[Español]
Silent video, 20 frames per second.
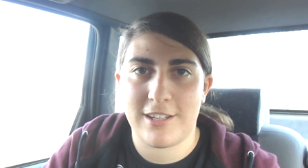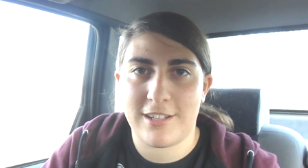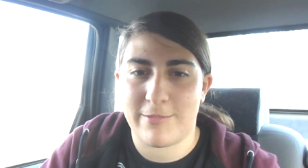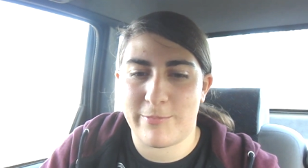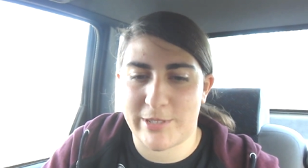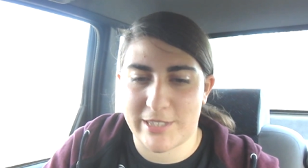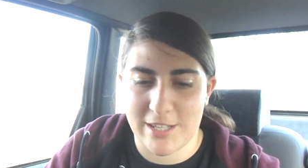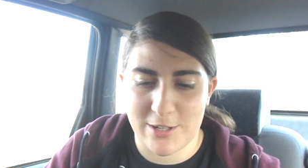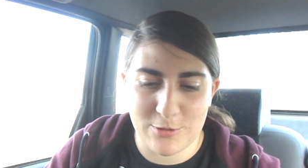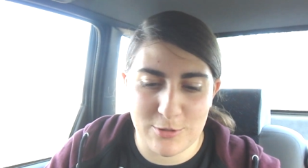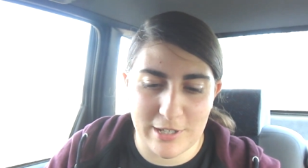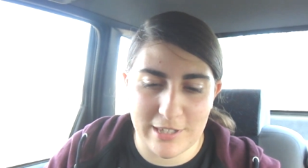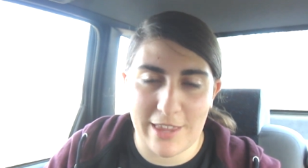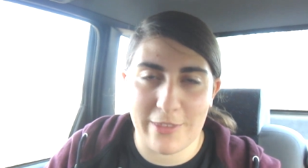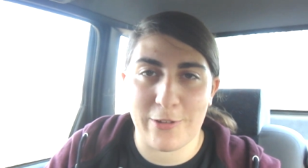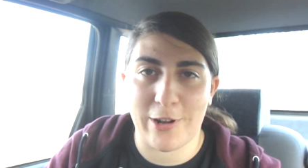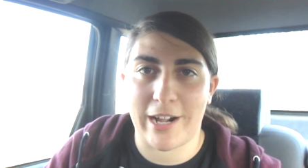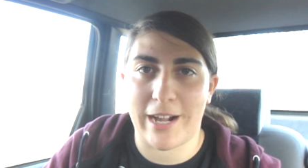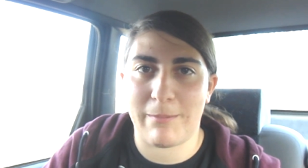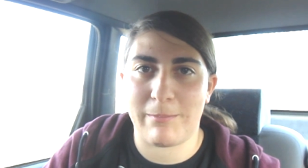Me están
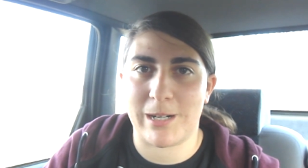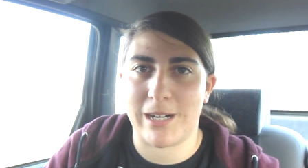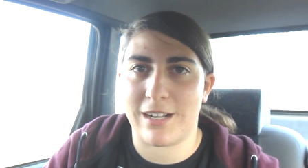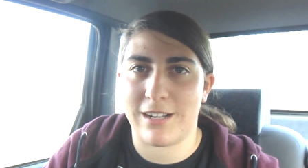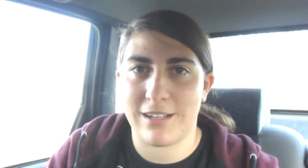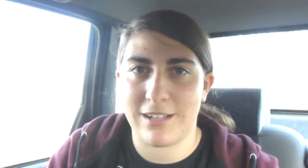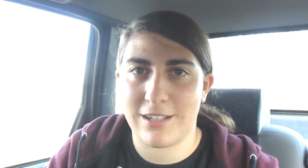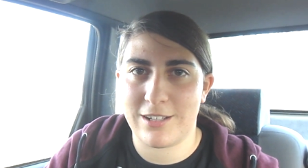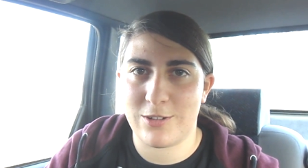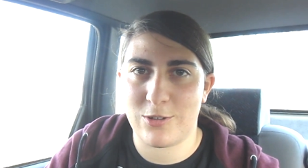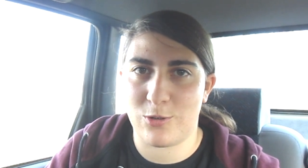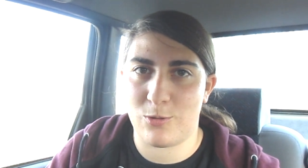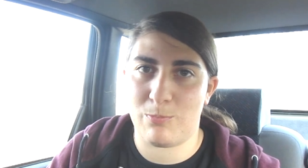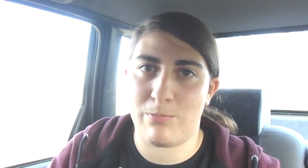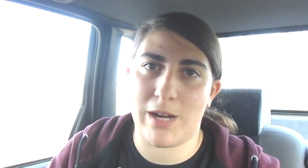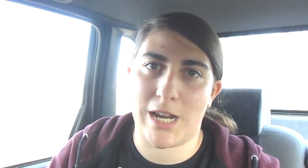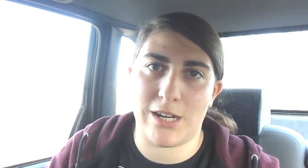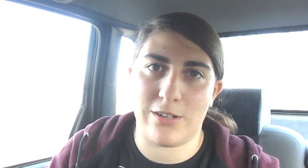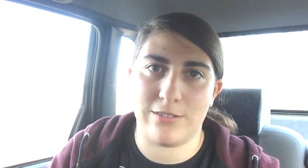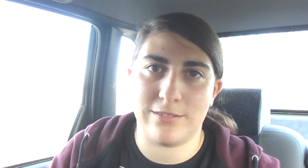sujetando la cámara con un
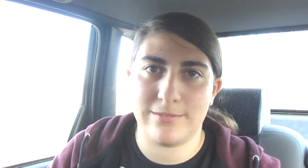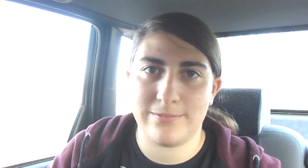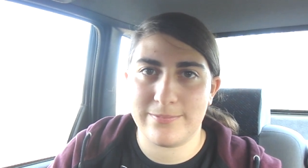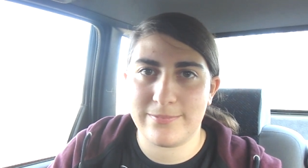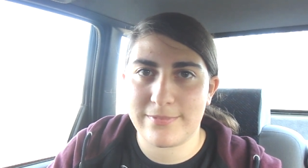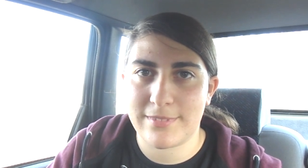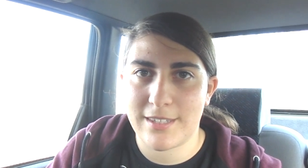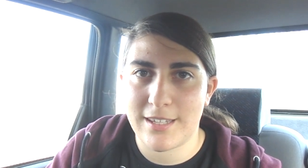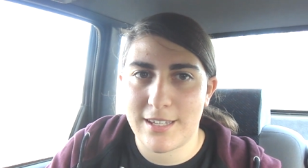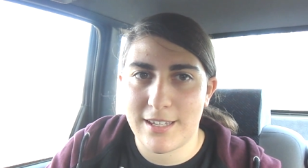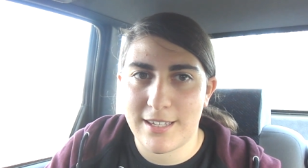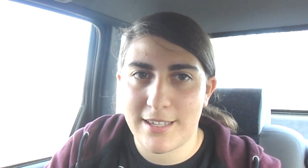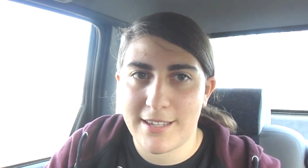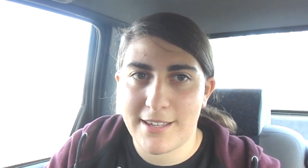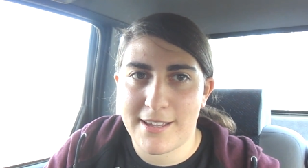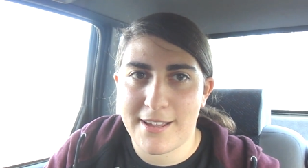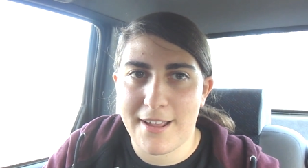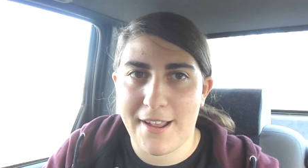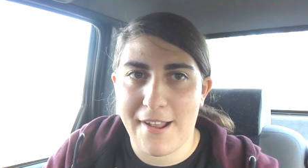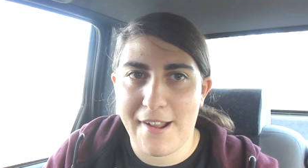palo. Imagino que
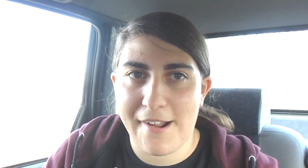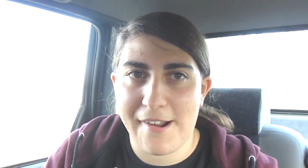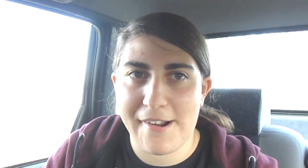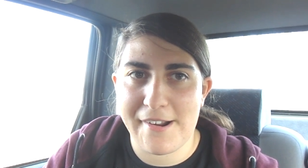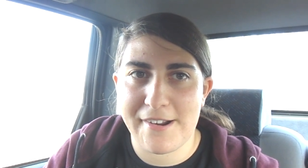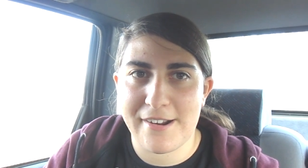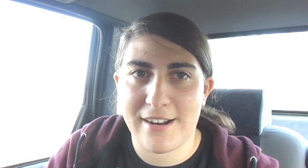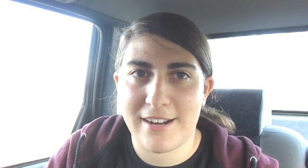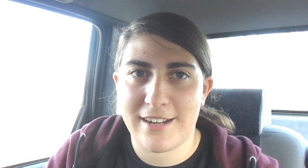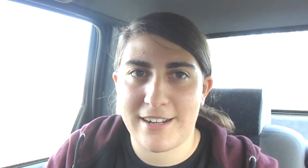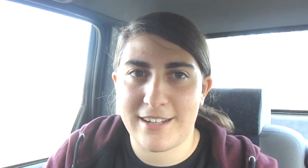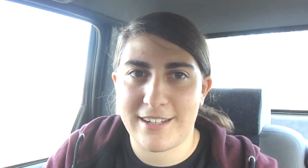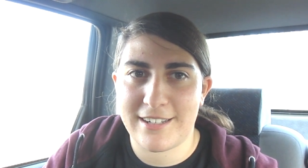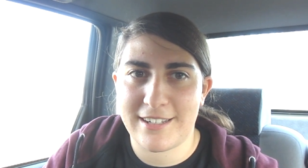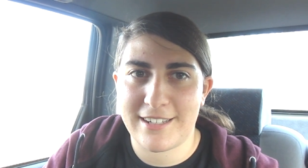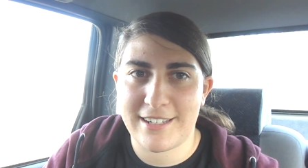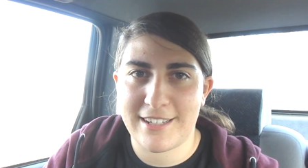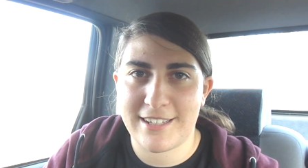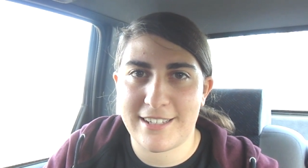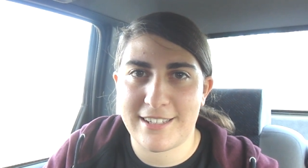se note lo que se
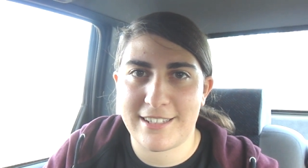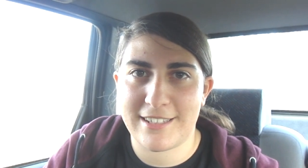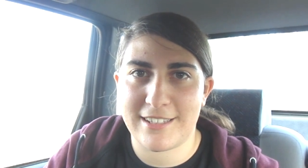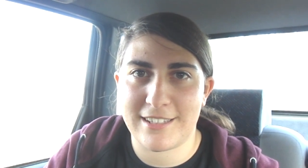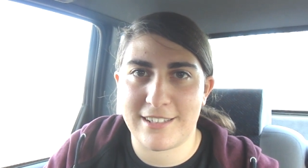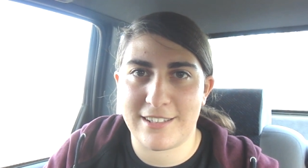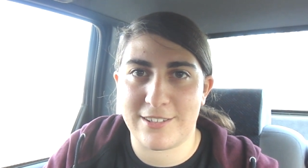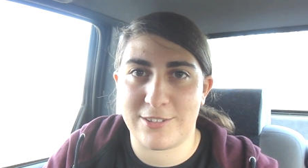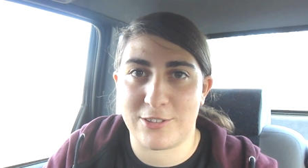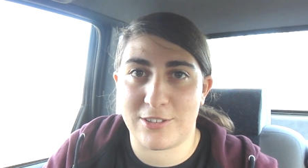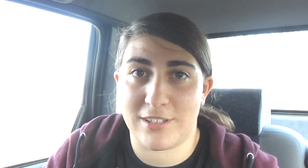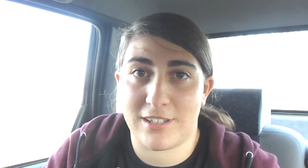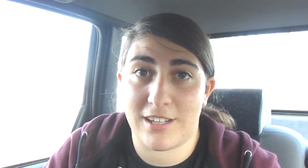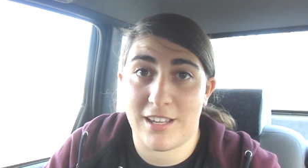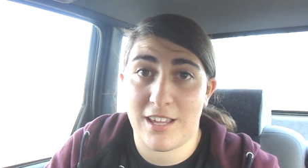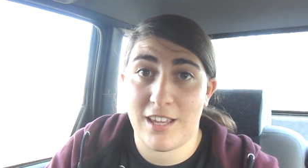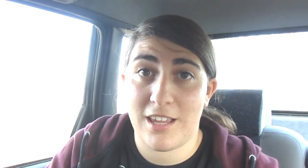mueva. No sé.